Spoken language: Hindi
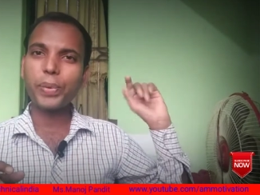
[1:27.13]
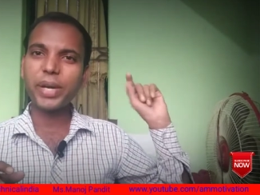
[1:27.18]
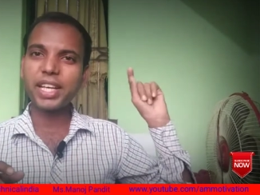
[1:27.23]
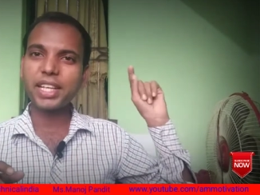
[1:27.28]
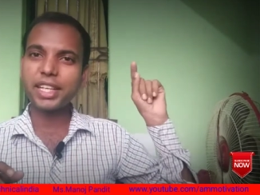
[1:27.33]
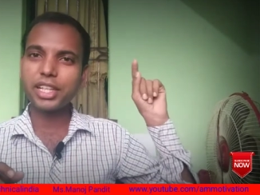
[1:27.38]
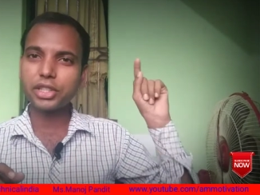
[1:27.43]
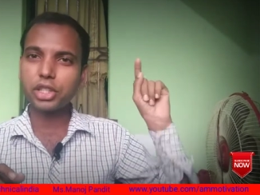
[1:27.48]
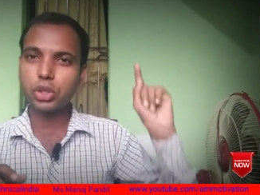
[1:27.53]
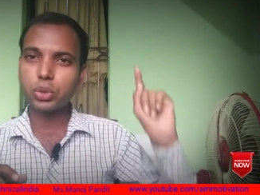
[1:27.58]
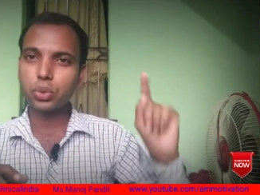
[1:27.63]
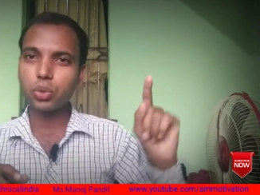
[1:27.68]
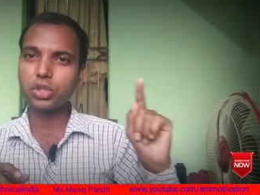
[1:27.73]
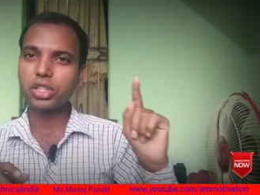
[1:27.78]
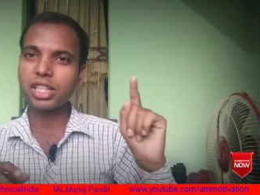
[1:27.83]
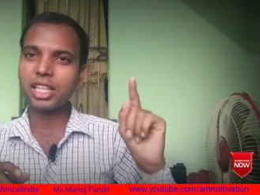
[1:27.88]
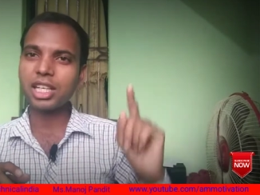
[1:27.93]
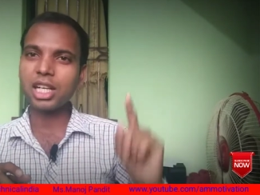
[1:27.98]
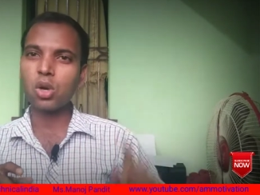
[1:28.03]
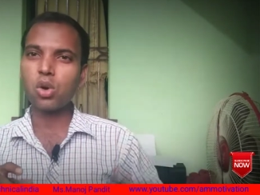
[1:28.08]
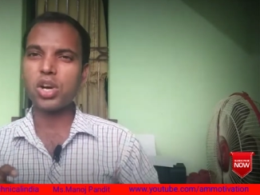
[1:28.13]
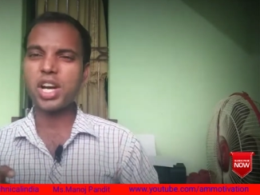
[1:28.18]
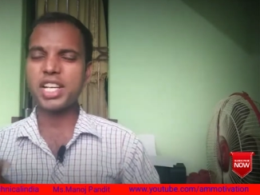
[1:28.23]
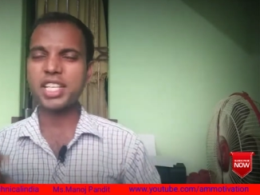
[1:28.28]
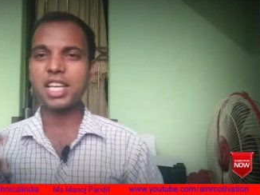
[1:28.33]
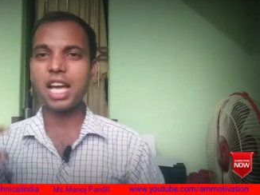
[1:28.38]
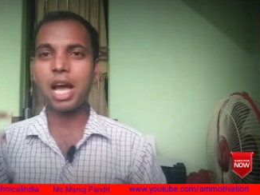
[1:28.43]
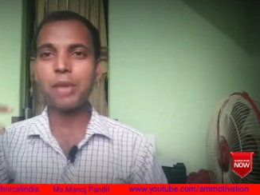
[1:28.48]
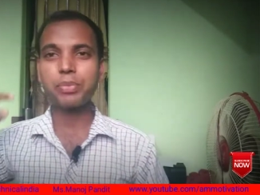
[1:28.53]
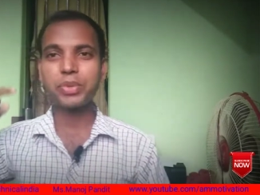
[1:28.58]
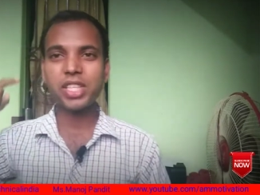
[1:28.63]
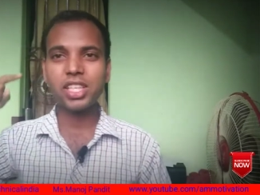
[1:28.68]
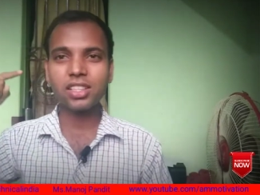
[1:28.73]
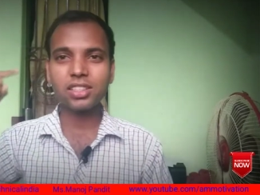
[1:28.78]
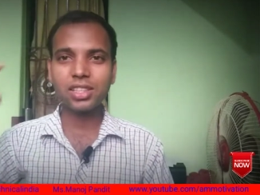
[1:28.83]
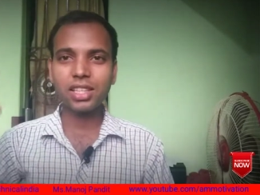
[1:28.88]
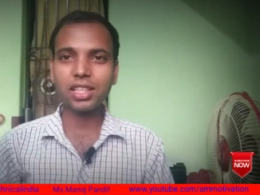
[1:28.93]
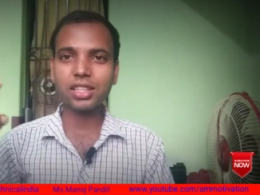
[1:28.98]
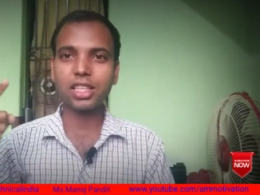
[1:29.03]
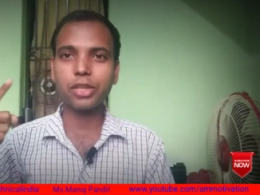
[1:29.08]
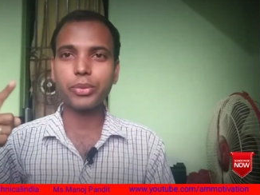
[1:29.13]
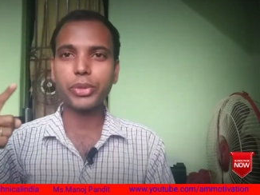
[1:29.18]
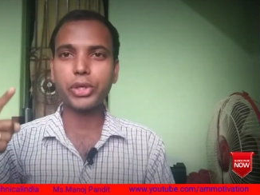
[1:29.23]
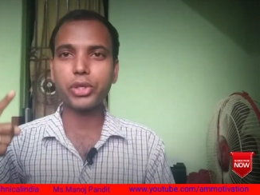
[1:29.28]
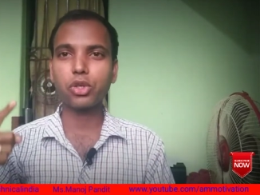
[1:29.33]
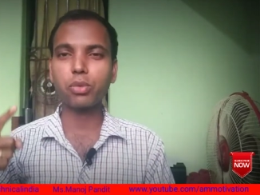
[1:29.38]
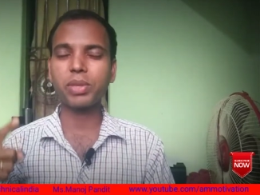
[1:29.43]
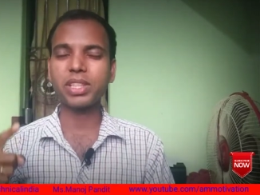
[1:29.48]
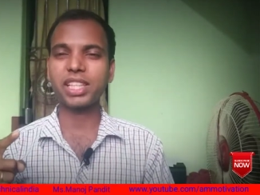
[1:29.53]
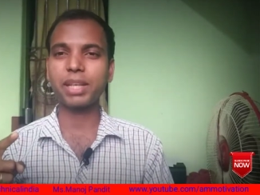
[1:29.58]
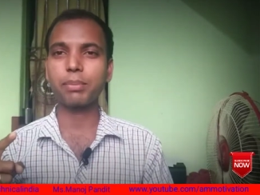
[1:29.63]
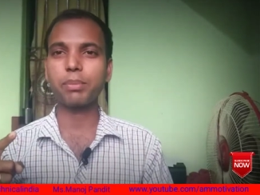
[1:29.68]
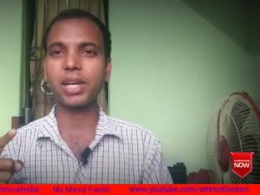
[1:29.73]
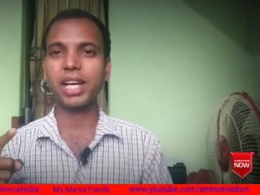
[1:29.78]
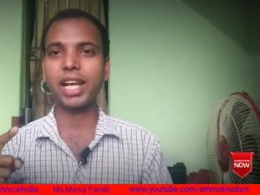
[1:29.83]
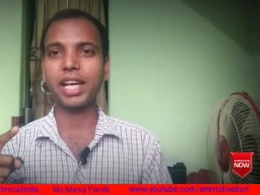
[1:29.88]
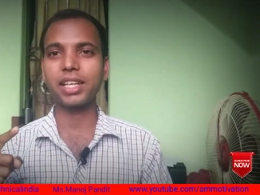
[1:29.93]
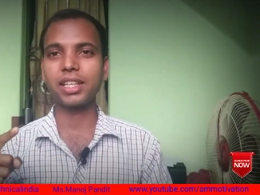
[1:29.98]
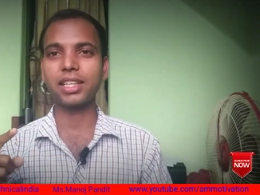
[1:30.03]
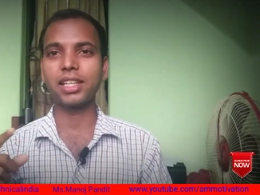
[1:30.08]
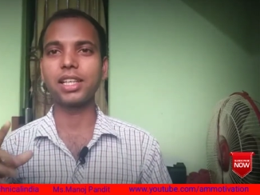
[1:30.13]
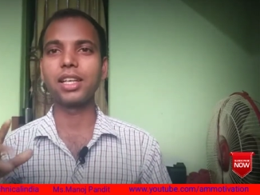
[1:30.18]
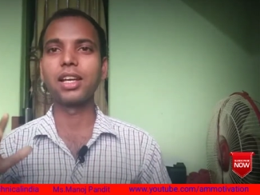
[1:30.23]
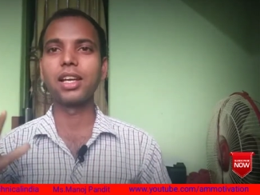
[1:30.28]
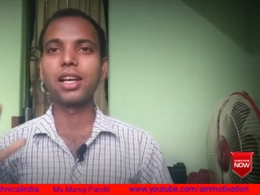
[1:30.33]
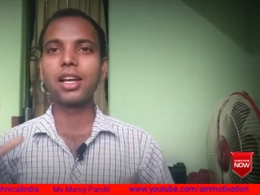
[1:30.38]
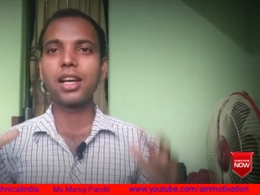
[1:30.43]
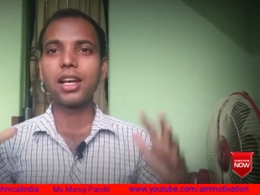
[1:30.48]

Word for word: पहले से सोच लेना होगा कि हम किस तरह के वीडियो बनाएंगे